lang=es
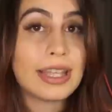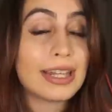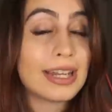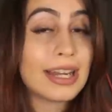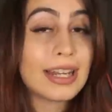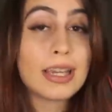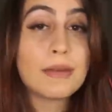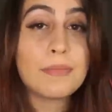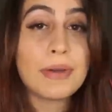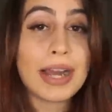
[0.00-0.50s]

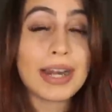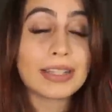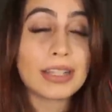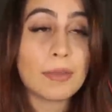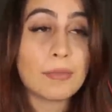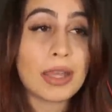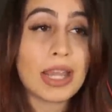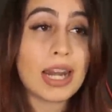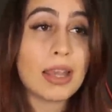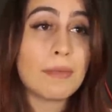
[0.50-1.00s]
tener que pagar
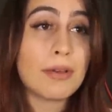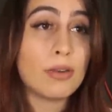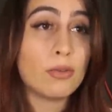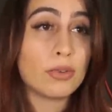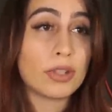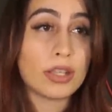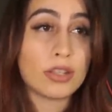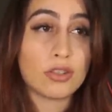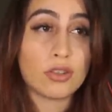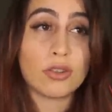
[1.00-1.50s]
también la
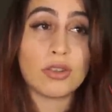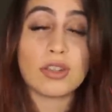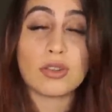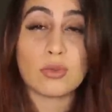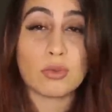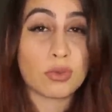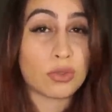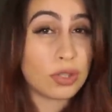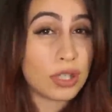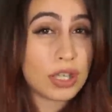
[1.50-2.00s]
manutención de
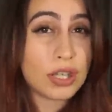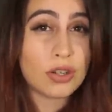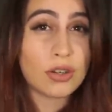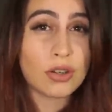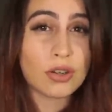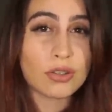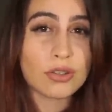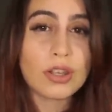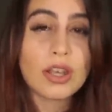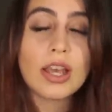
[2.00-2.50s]
sus
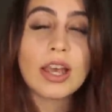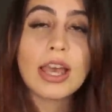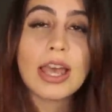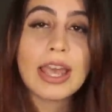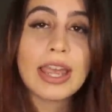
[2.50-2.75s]
hijos,